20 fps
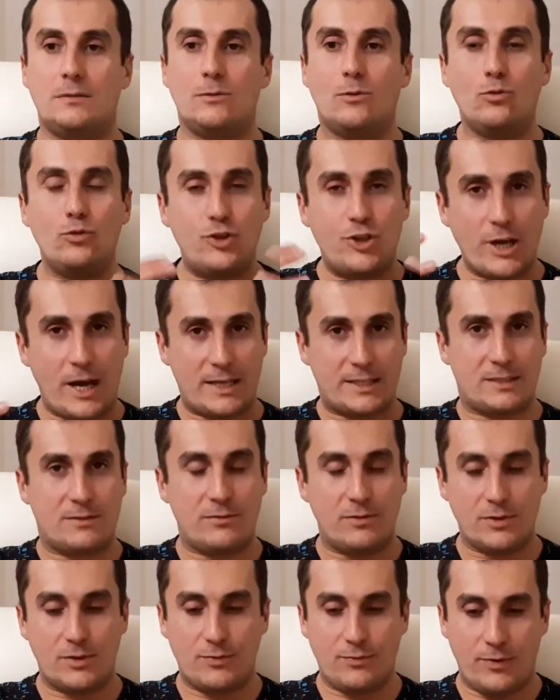
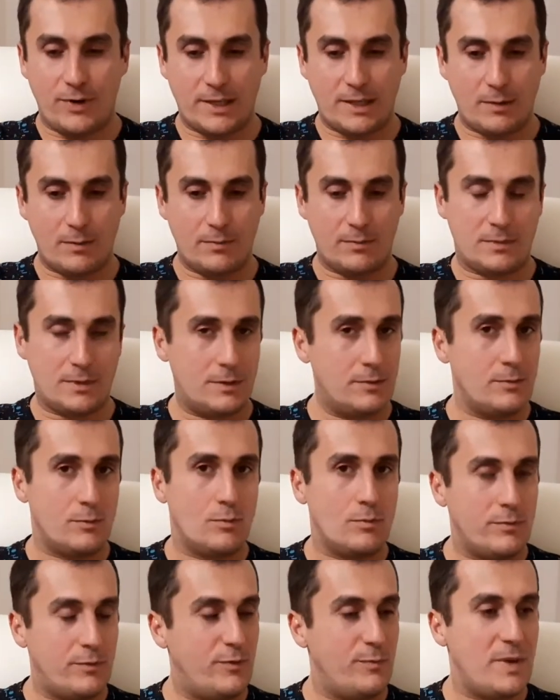участвует в этом
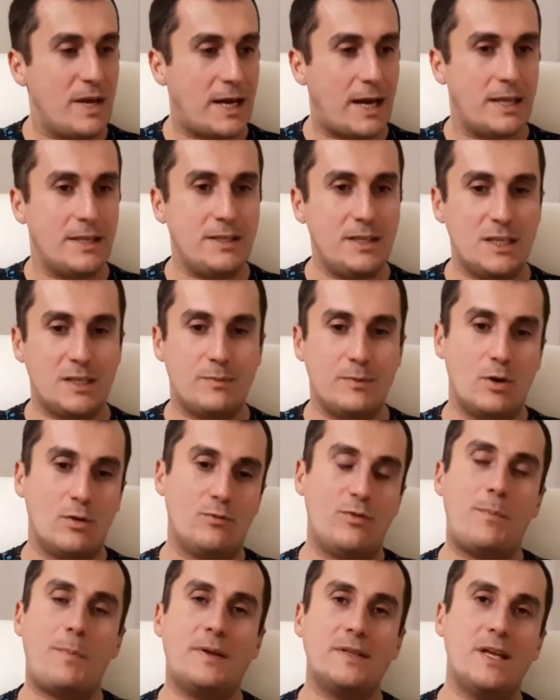в механизме,
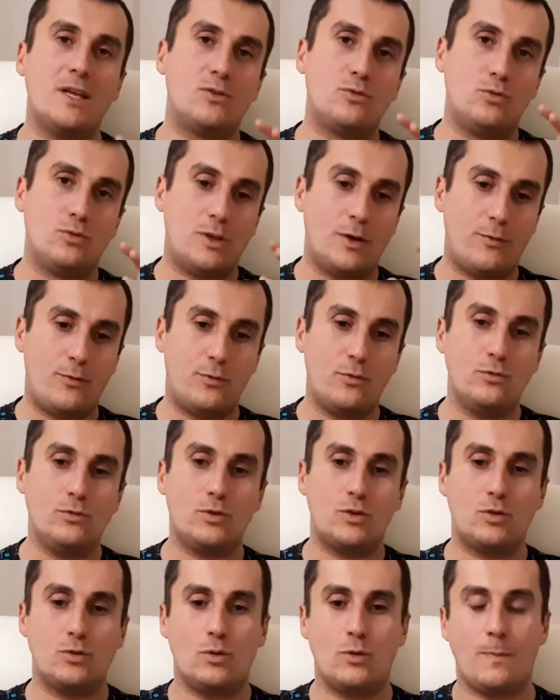он выполняет какую-то
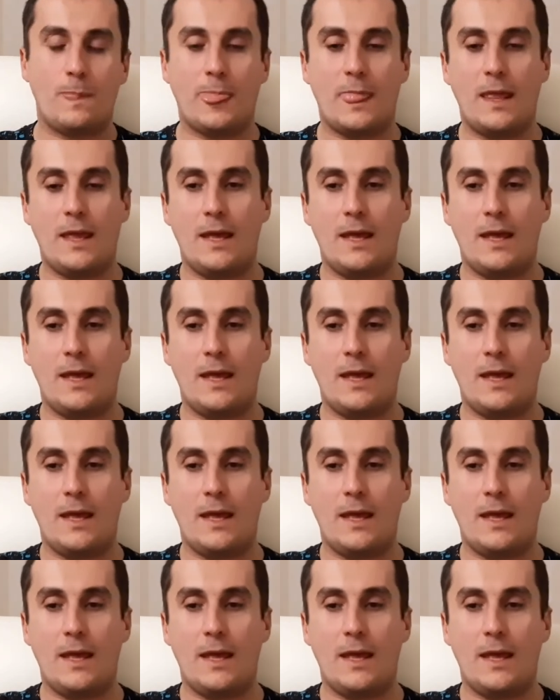функцию.